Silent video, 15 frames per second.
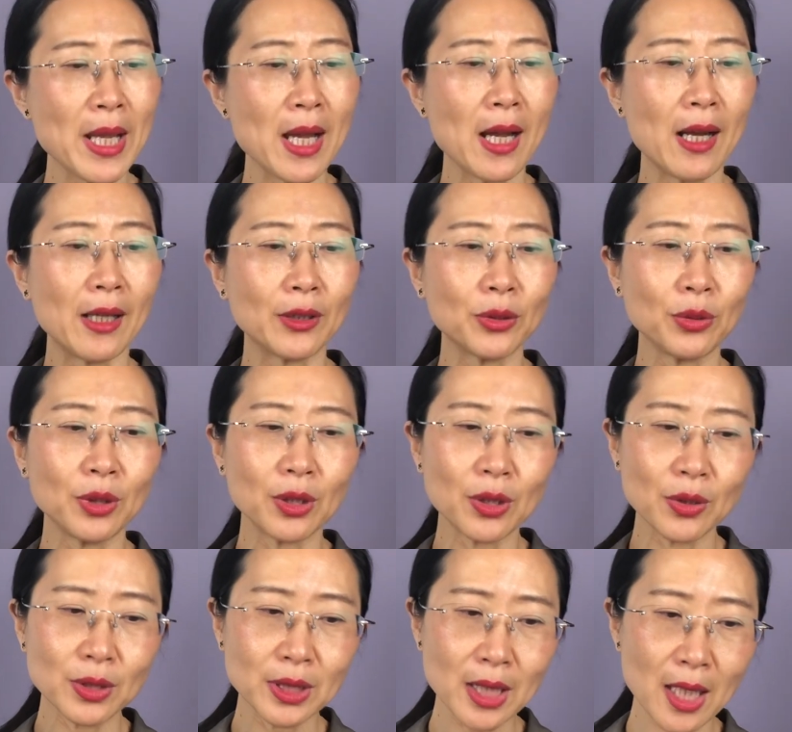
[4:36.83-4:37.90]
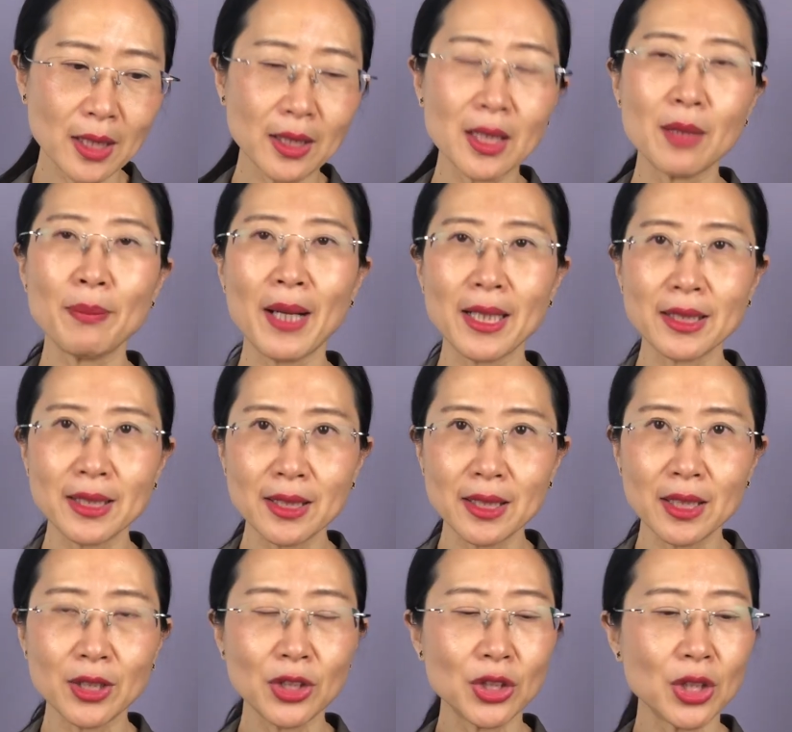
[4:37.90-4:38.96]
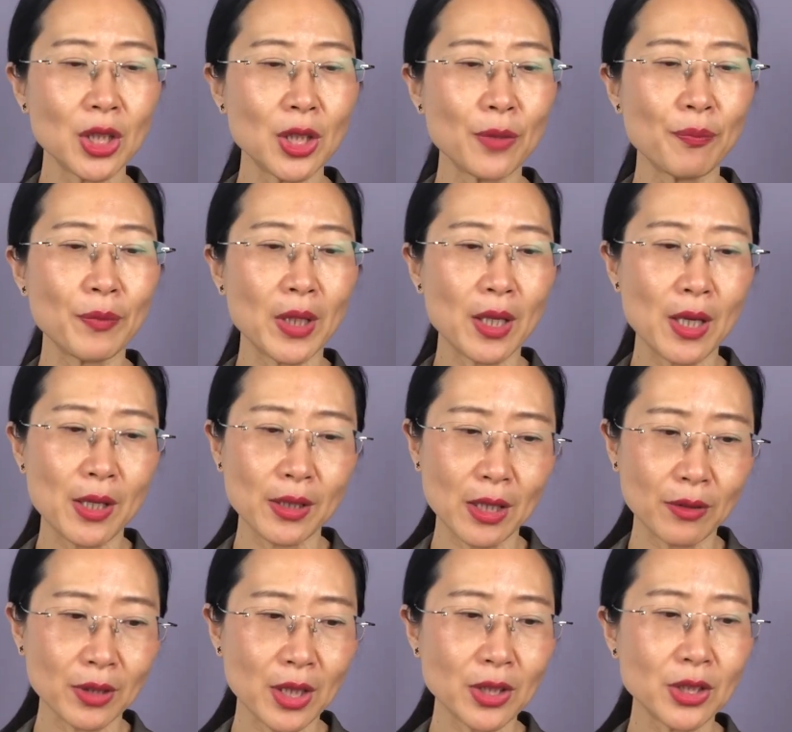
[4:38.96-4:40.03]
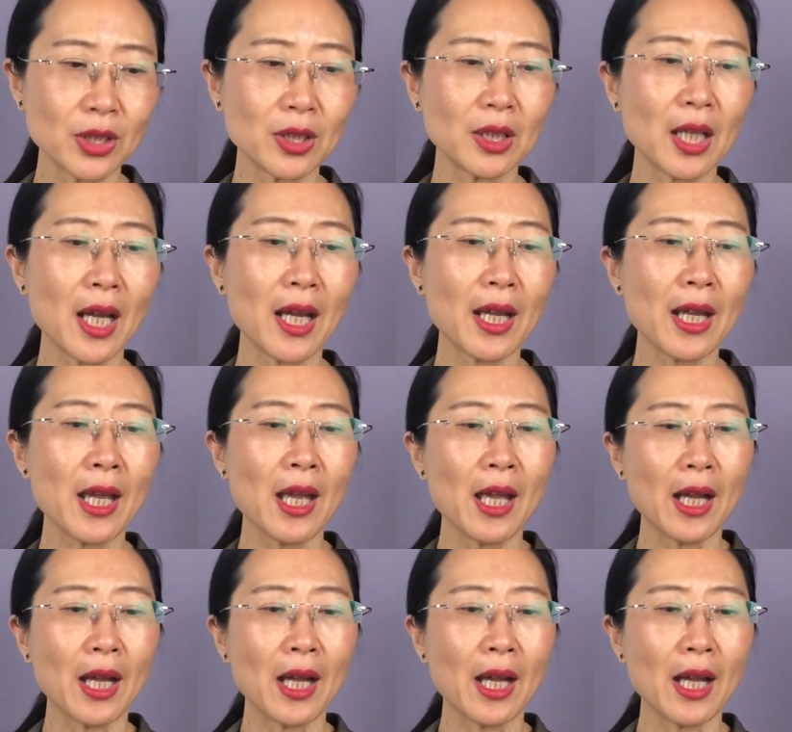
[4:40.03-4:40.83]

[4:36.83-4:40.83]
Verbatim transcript: 呃，对，能够降低帕金森症，呃，老年痴呆，